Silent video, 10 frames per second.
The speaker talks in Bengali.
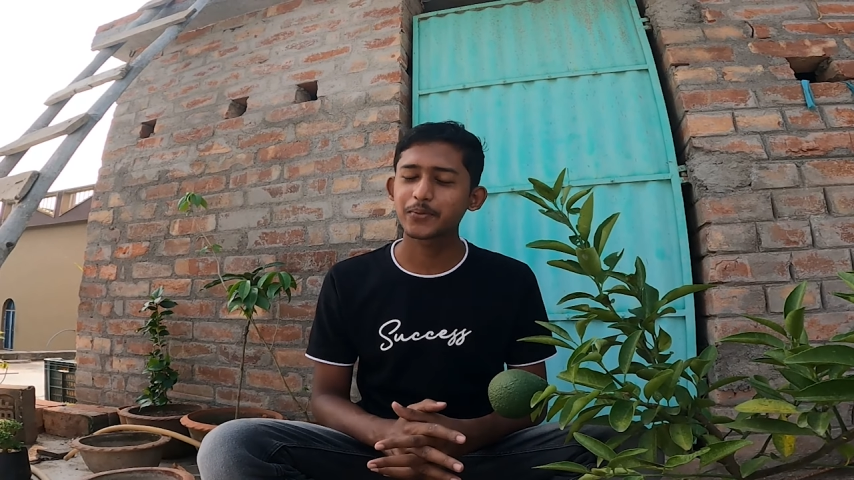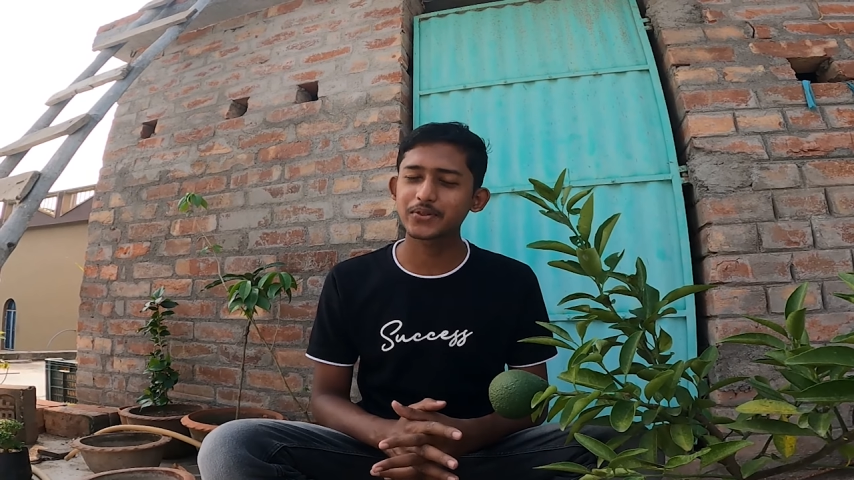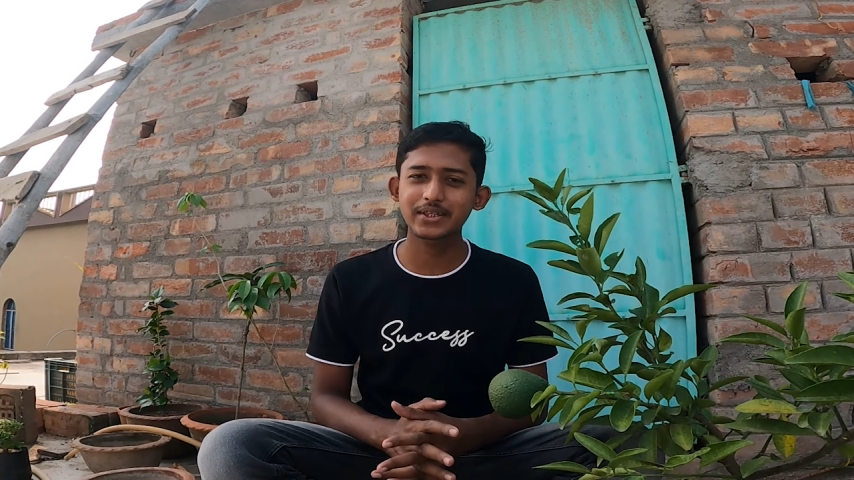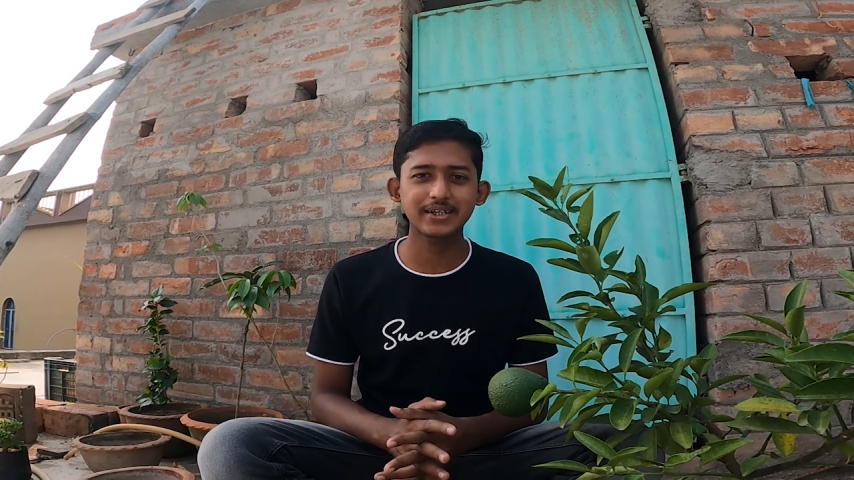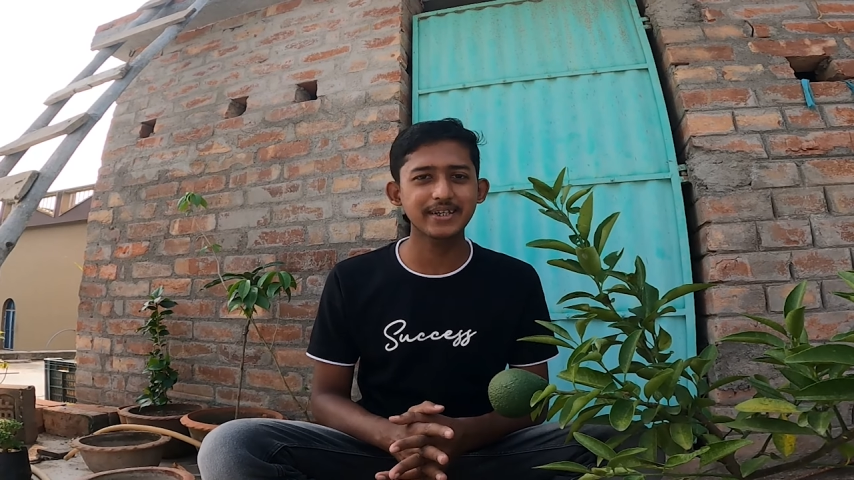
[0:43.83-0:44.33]

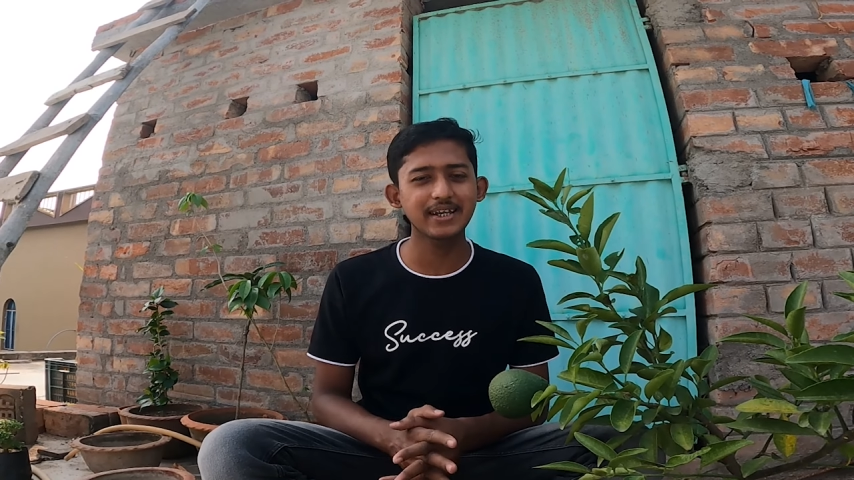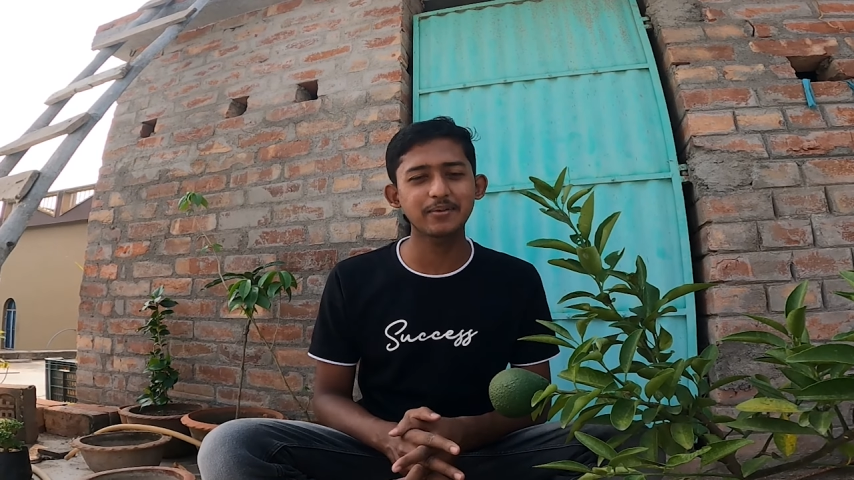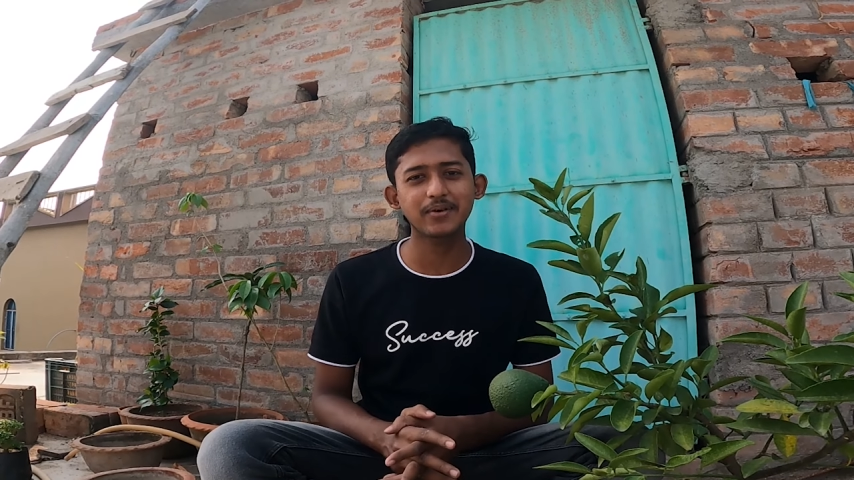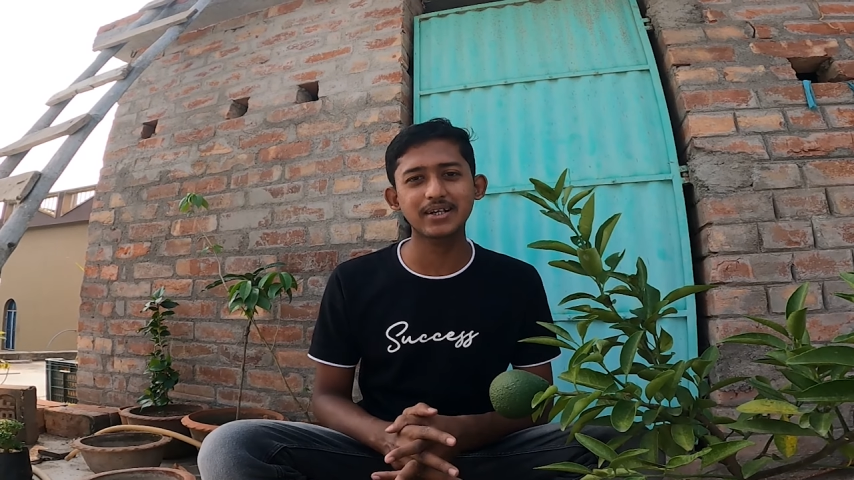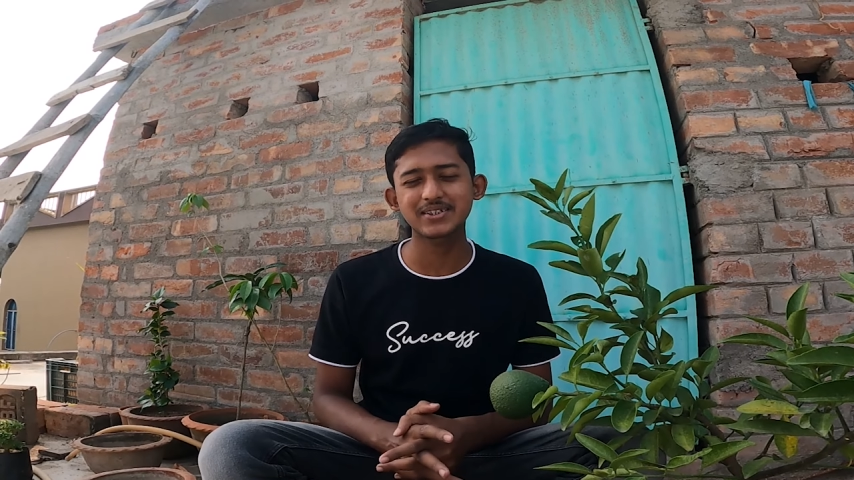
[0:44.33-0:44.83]
প্রত্যেকটি
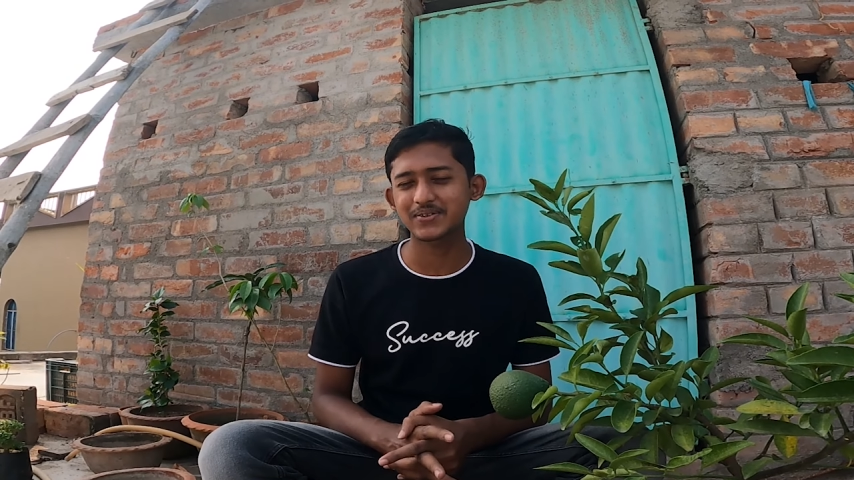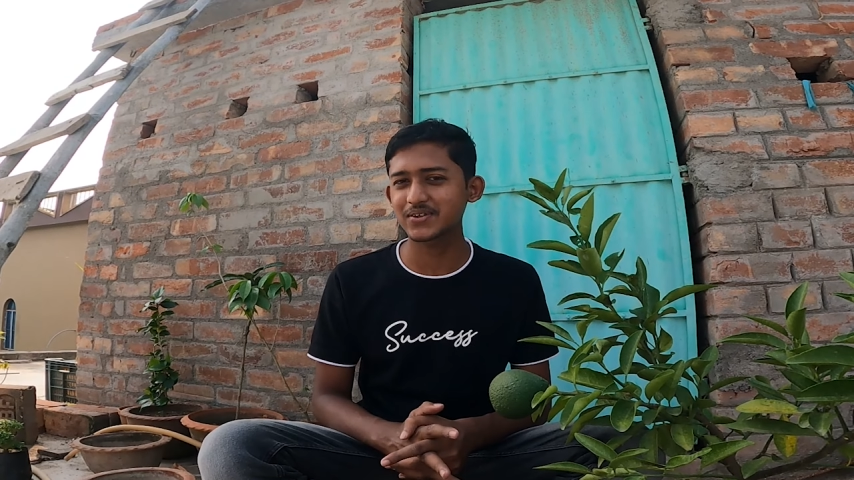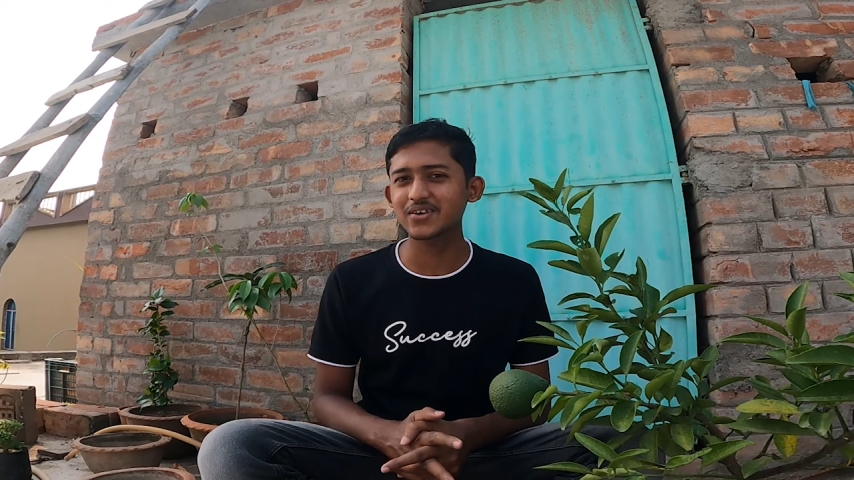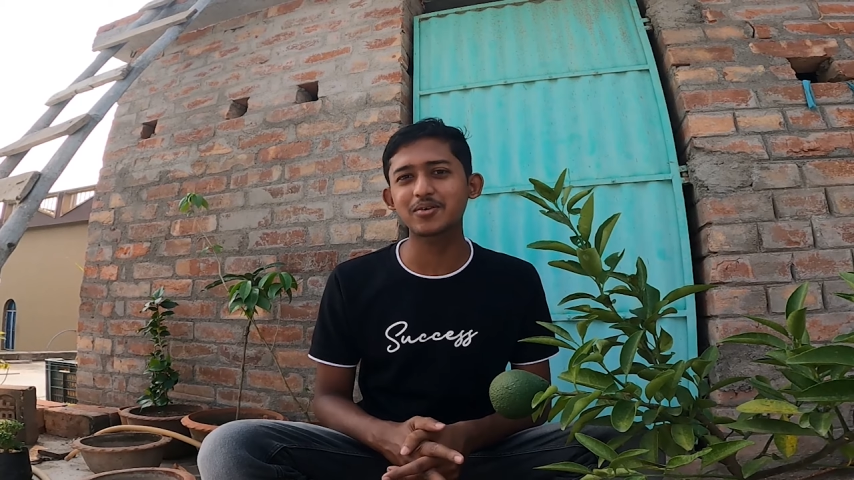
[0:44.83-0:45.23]
লেবু গাছে কোনো